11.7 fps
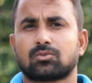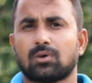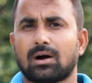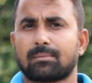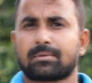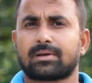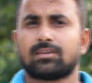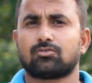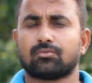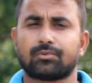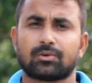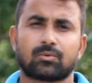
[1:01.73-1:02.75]
तो आपके
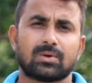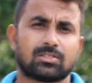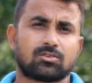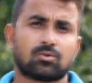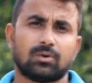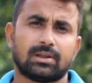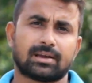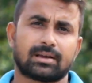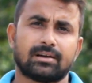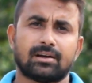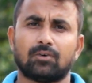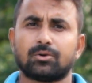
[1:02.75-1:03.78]
जो फ्रिक्वेंसी को
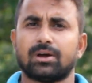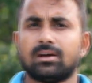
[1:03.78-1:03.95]
लेकर डाउट